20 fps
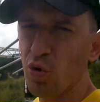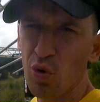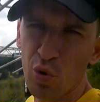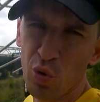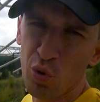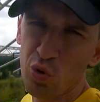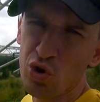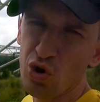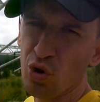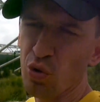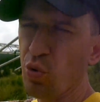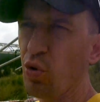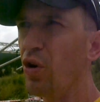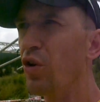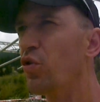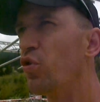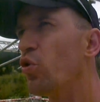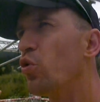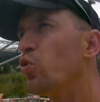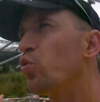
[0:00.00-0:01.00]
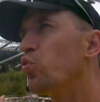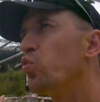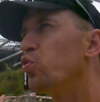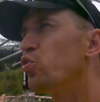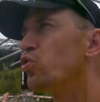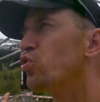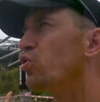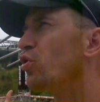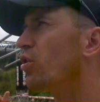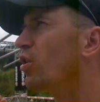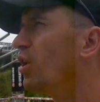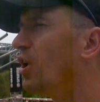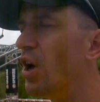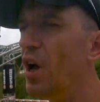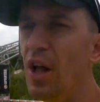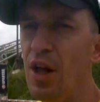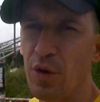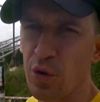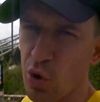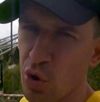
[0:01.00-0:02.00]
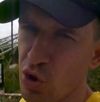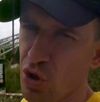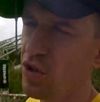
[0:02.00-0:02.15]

krótsze, drugie są dłuższe. Coś jest